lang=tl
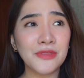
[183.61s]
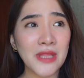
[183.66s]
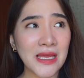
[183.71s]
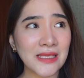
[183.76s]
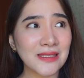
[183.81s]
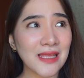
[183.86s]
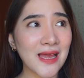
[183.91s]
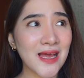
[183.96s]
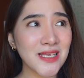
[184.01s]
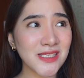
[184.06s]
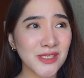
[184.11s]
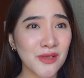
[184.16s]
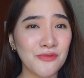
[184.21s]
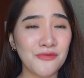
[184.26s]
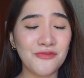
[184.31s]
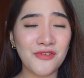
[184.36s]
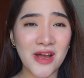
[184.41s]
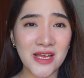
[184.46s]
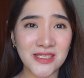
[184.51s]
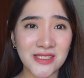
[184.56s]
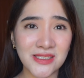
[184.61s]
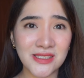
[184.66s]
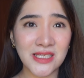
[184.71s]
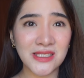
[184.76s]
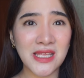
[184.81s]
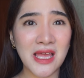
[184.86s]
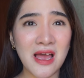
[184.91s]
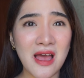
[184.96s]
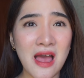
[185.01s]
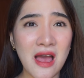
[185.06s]
not as fast
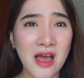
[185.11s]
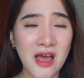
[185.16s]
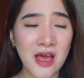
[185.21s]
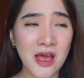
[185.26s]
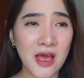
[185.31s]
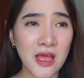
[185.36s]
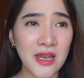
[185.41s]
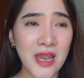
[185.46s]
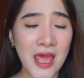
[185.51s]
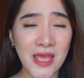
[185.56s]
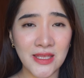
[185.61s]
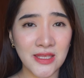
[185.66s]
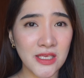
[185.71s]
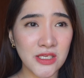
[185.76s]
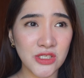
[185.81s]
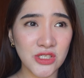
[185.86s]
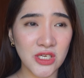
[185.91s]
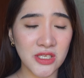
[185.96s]
na nakaka-lighten